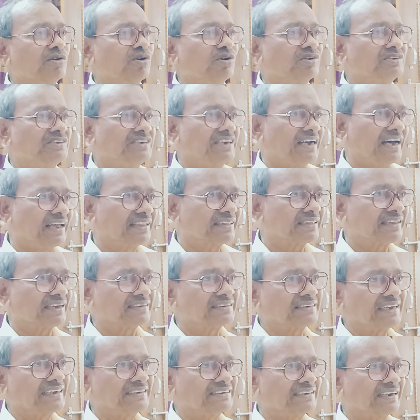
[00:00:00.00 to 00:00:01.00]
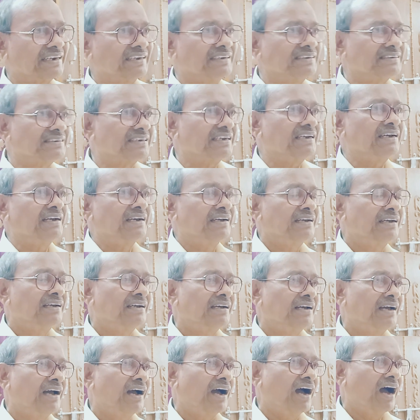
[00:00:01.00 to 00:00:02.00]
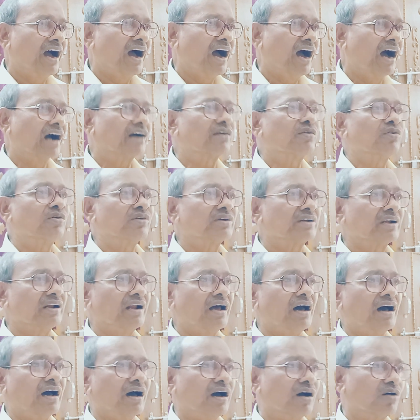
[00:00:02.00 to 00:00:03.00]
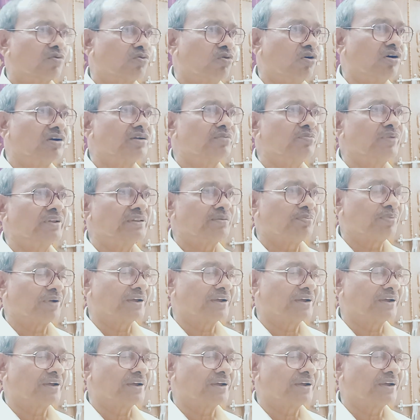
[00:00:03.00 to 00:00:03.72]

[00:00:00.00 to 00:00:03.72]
అయోధ్య అంతా సంచరించి అక్కడ ఉంటున్న కోటి మంది